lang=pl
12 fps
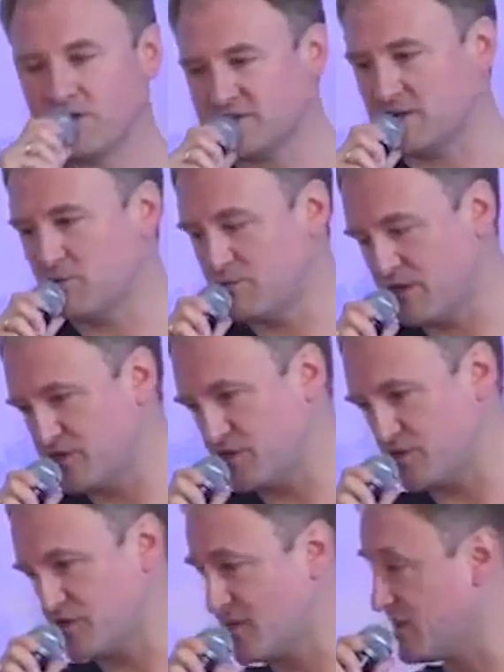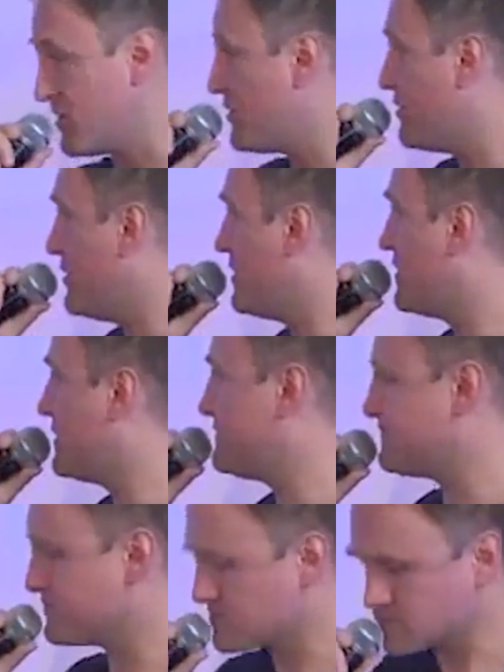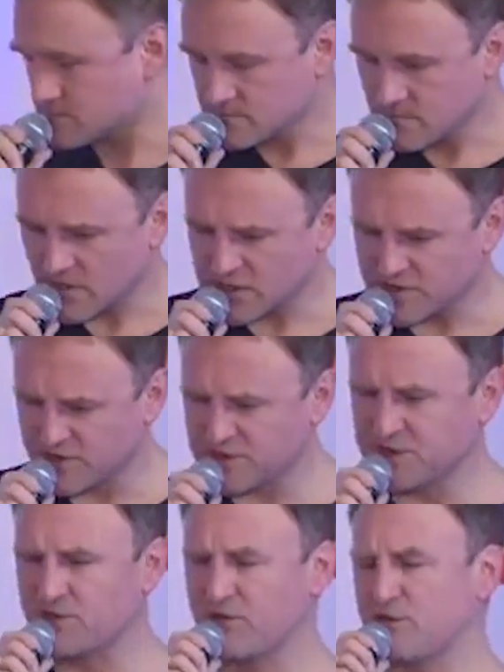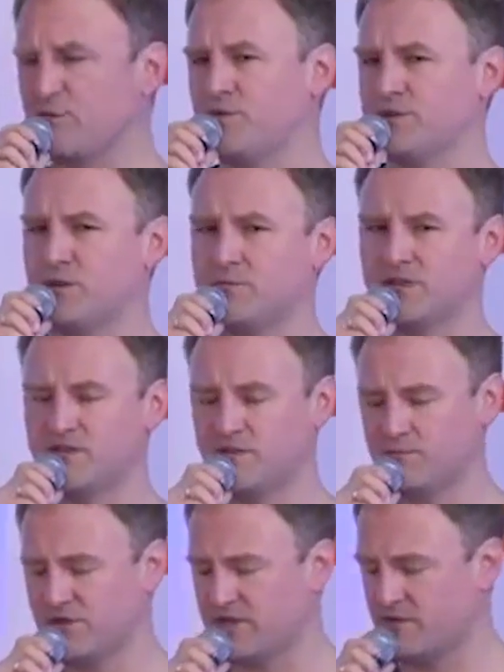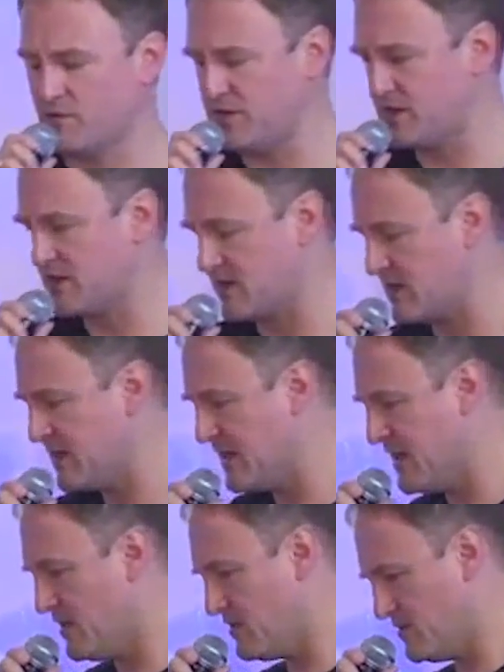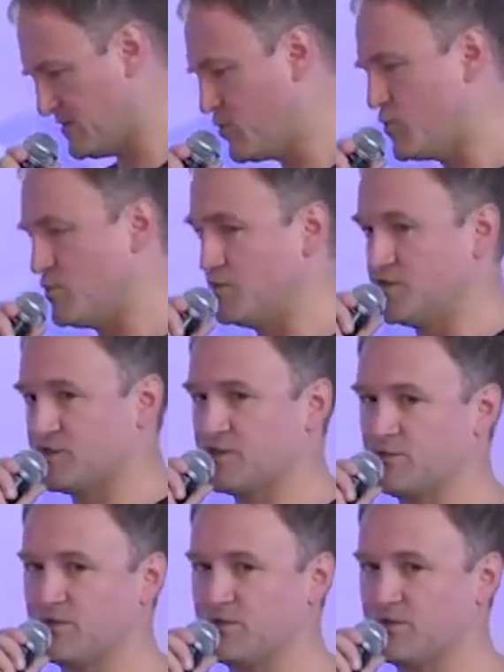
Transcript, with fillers: Polecam obejrzeć ostatnio... Um, Święci Triumfy, nie będę wam podawał linka, Zgooglujcie